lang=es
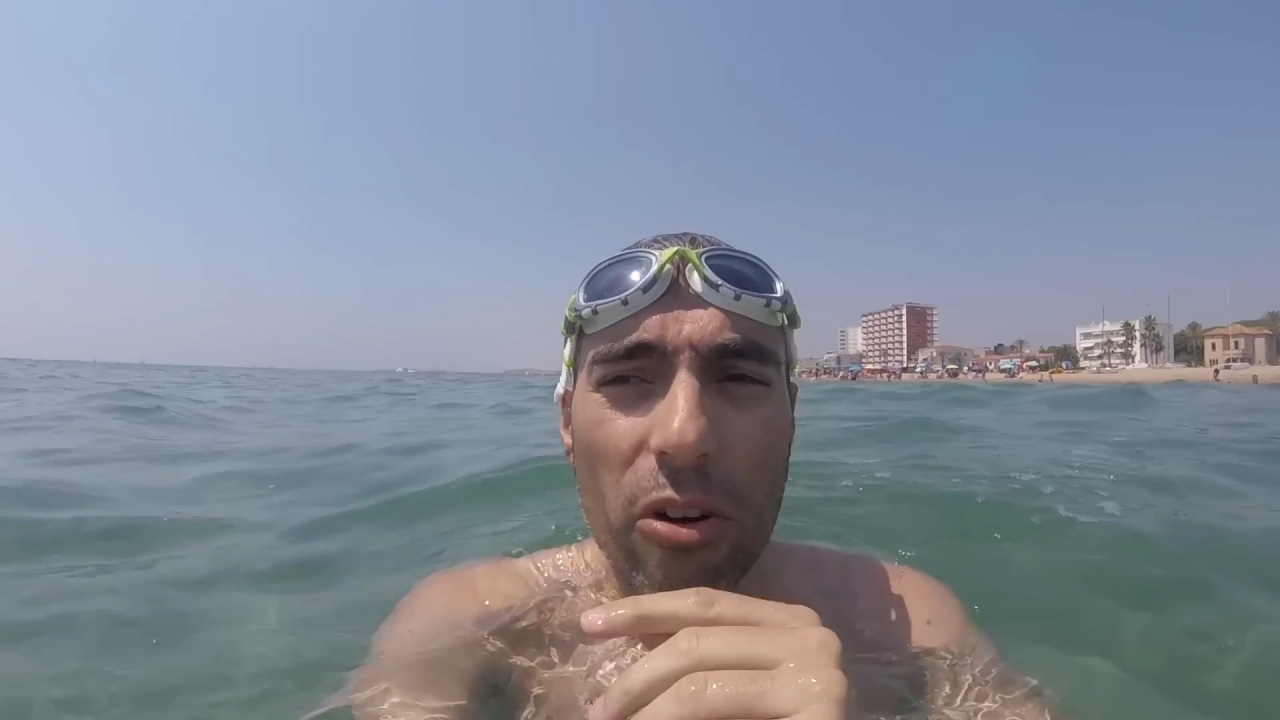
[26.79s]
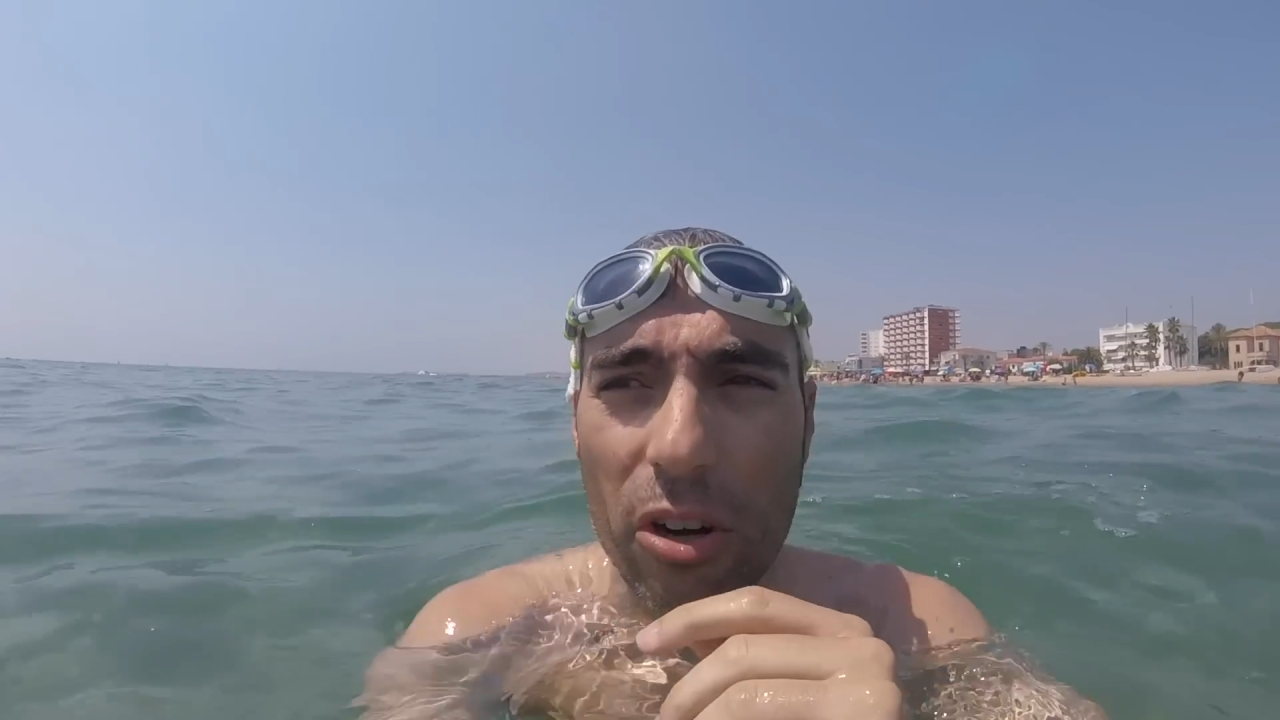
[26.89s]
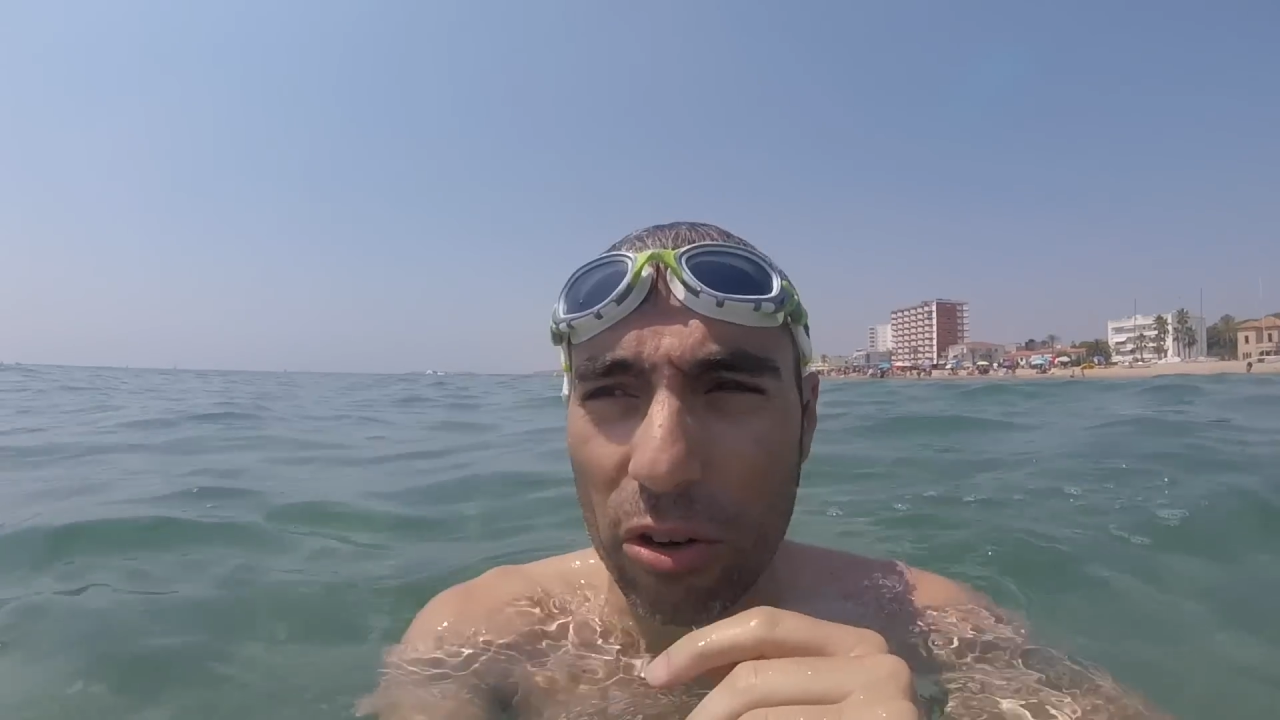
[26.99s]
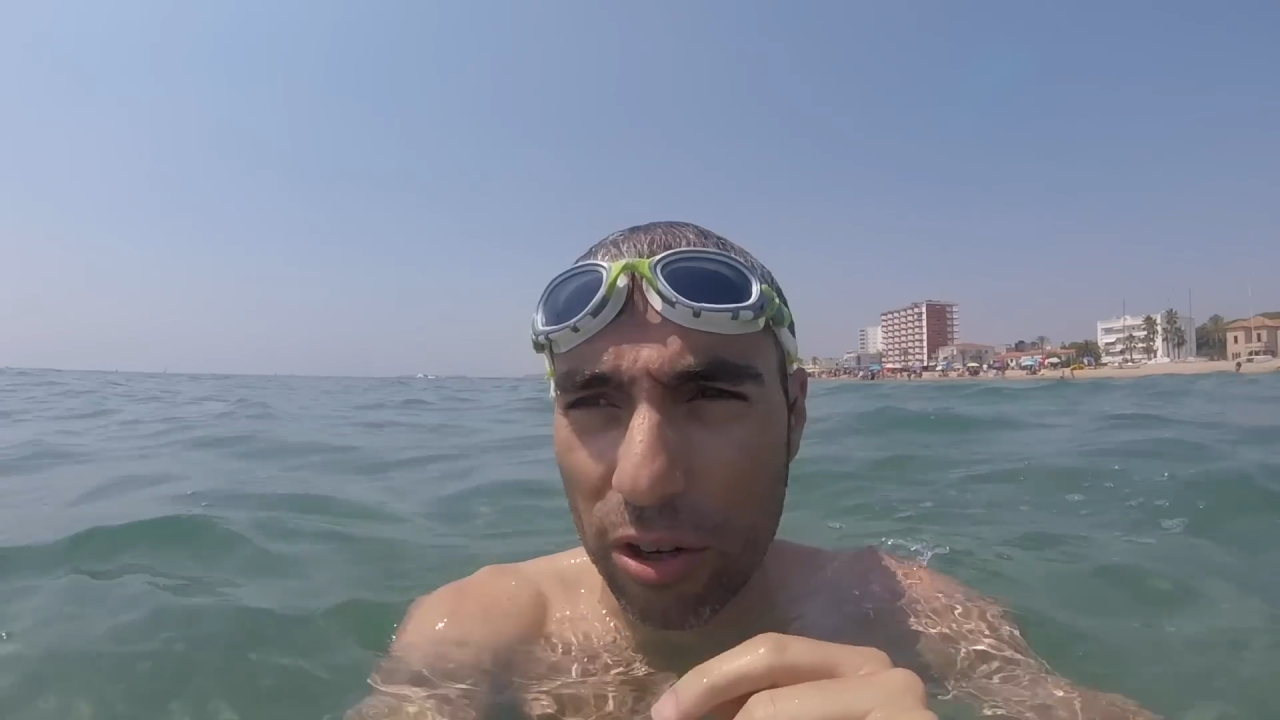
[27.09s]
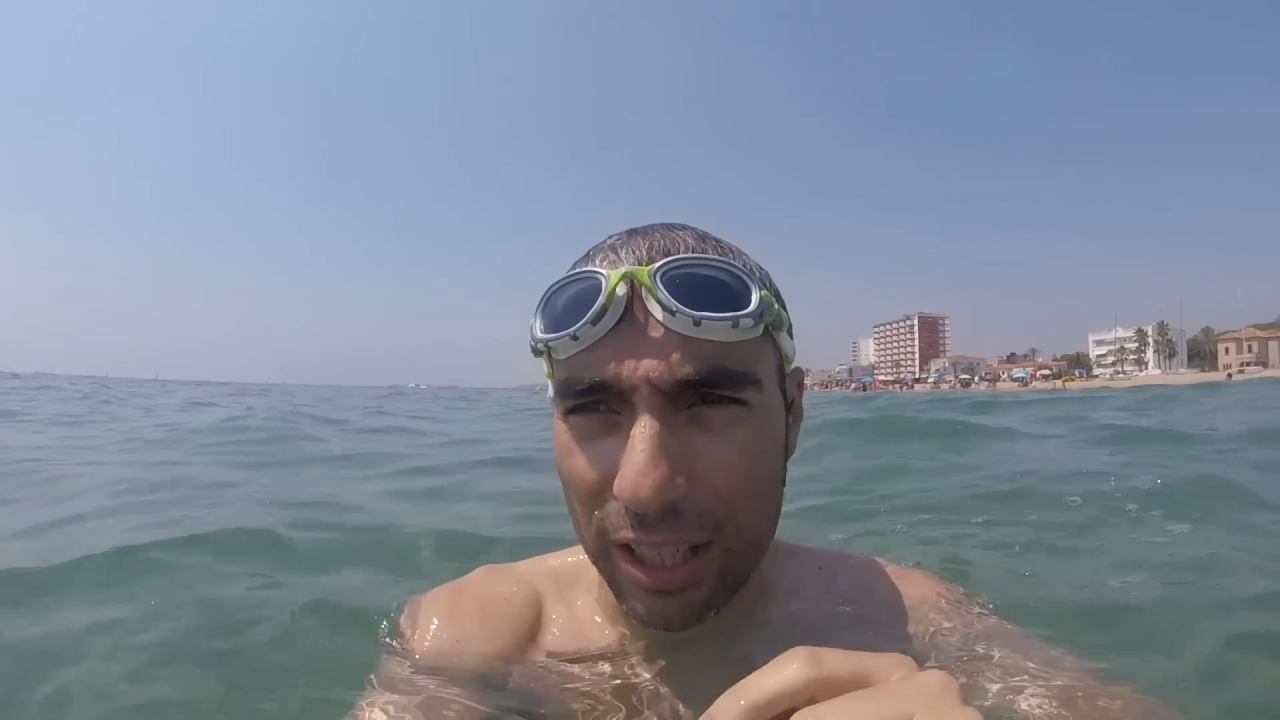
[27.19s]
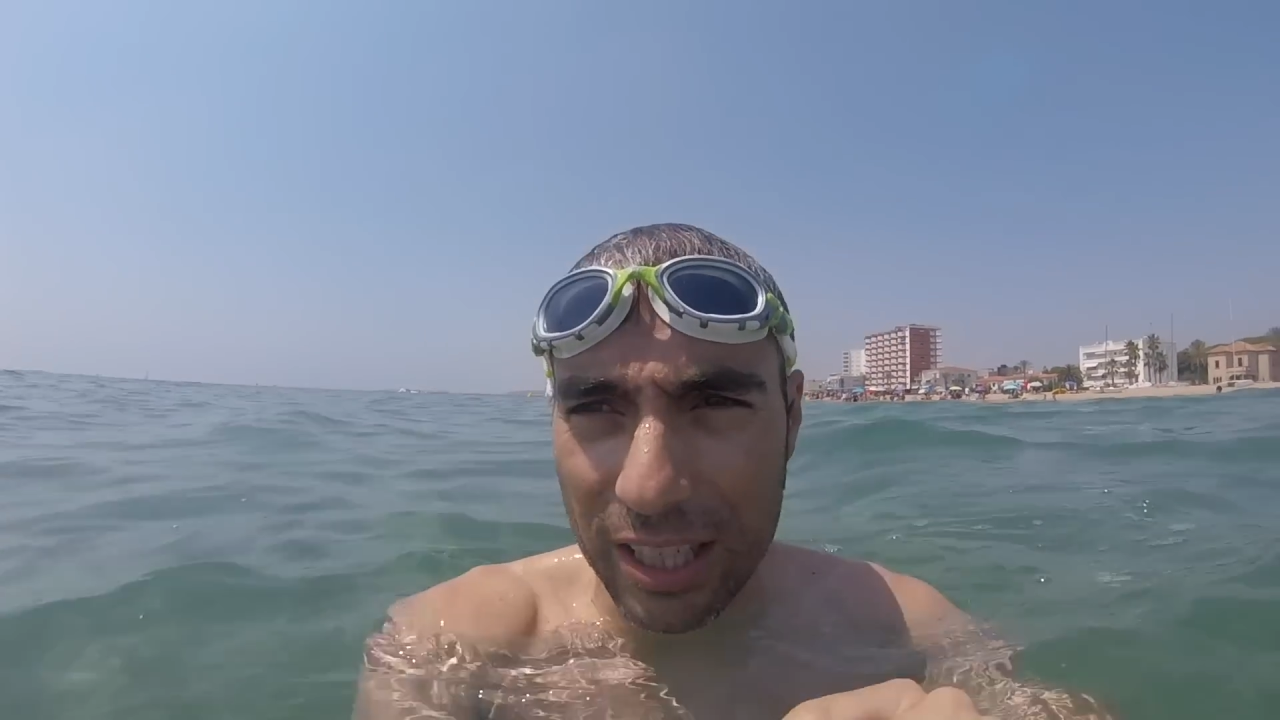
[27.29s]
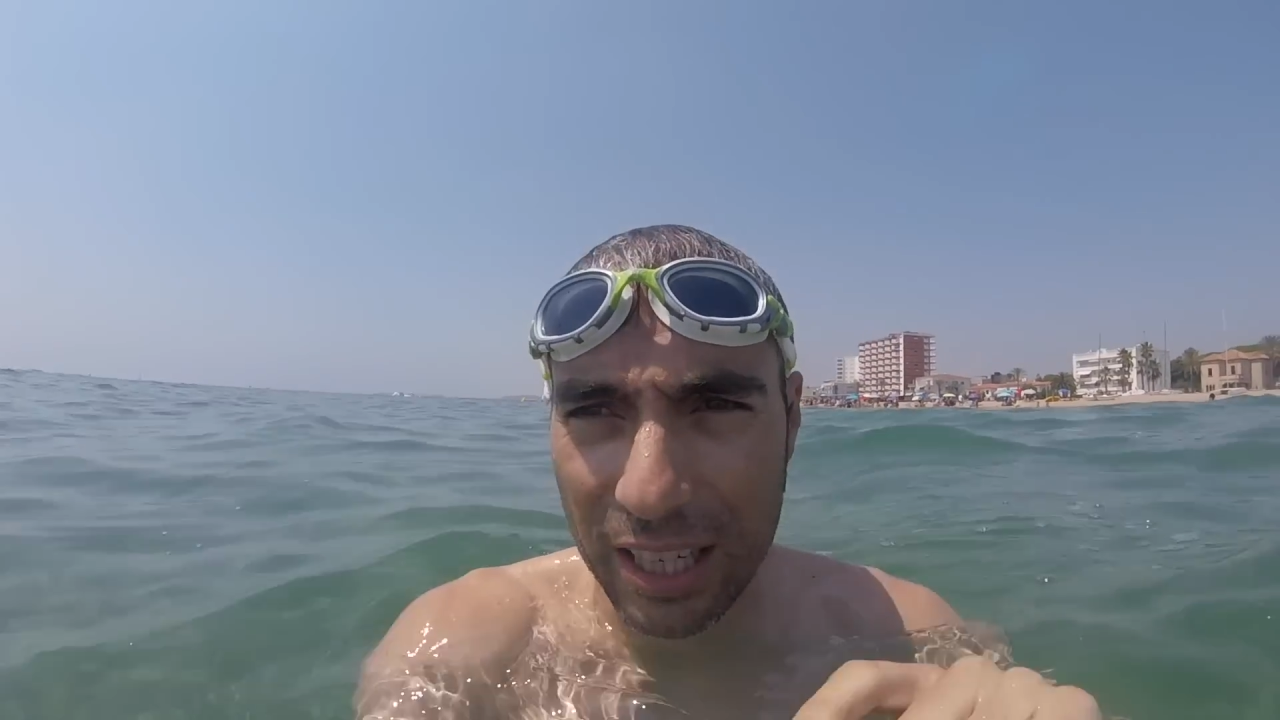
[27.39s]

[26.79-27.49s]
los relojes.